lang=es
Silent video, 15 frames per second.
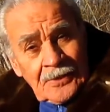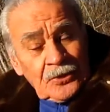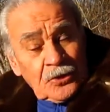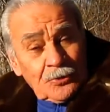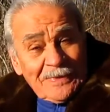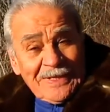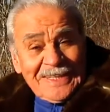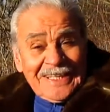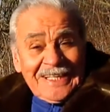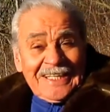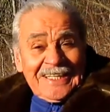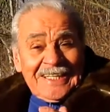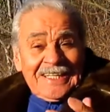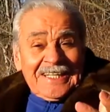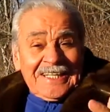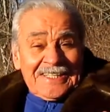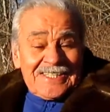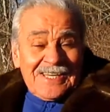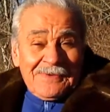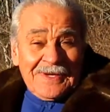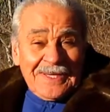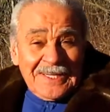tu mentalidad de que
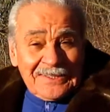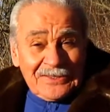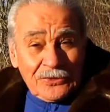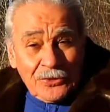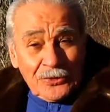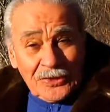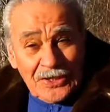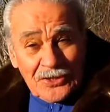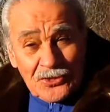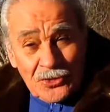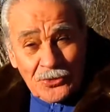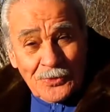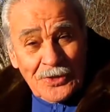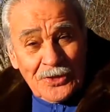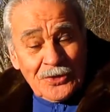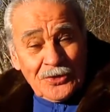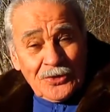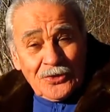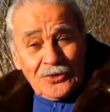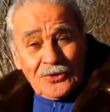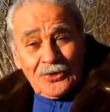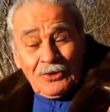sabes que todo te ha
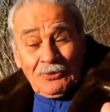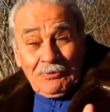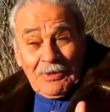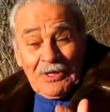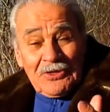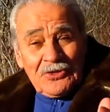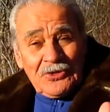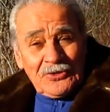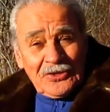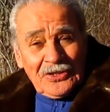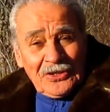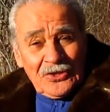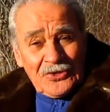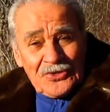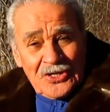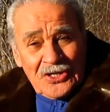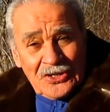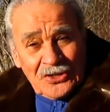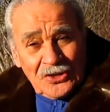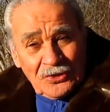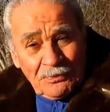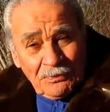subido los precios el
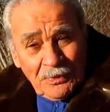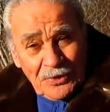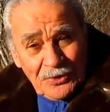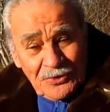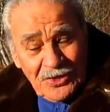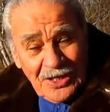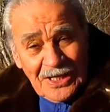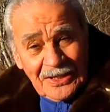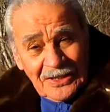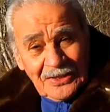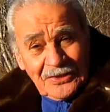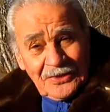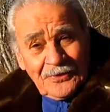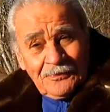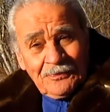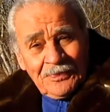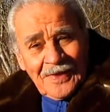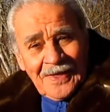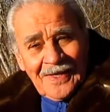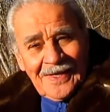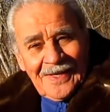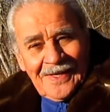200%,
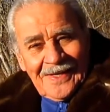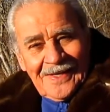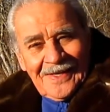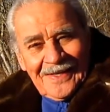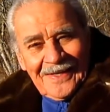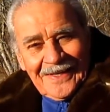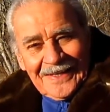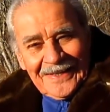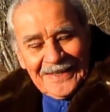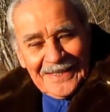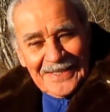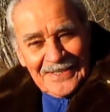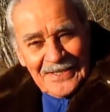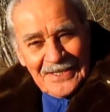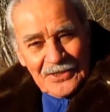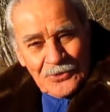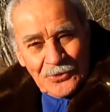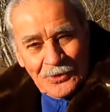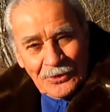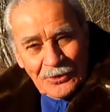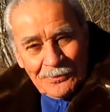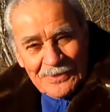que tenés el
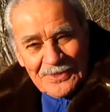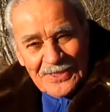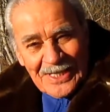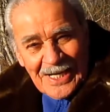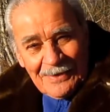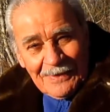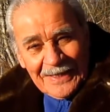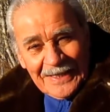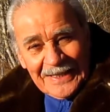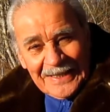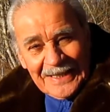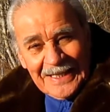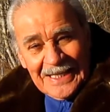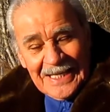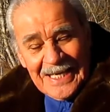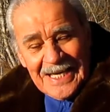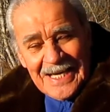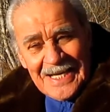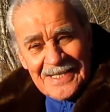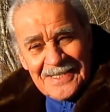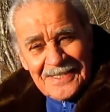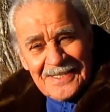sueldo miserable que
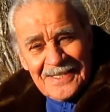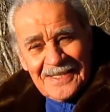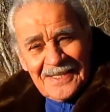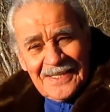tenías,